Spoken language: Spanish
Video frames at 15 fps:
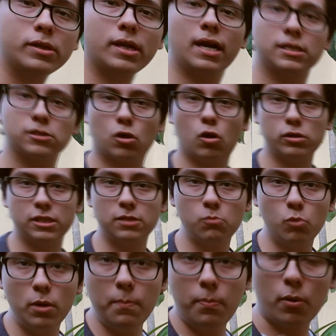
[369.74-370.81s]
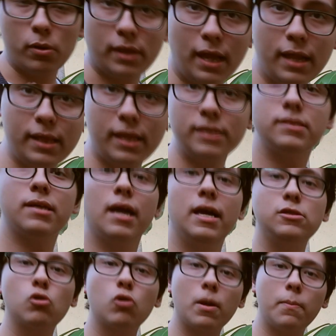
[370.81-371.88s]
Otra de las cosas muy importantes
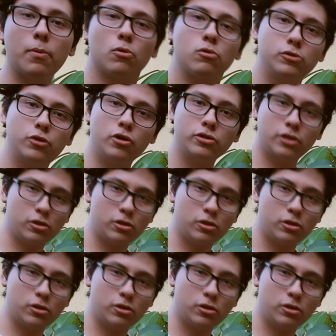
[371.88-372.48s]
es su reproducción.